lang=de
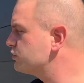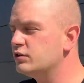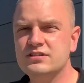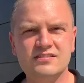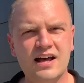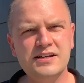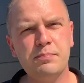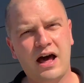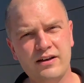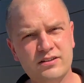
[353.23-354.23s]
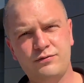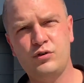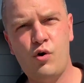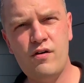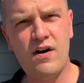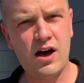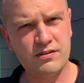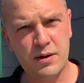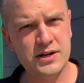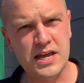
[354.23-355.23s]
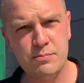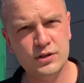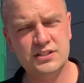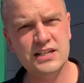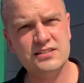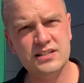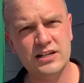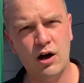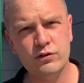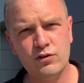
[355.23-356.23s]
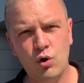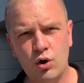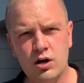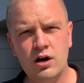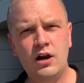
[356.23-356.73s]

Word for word: euch das an. Die Preise von Neuwagen, wenn man die importiert, sind genauso hoch.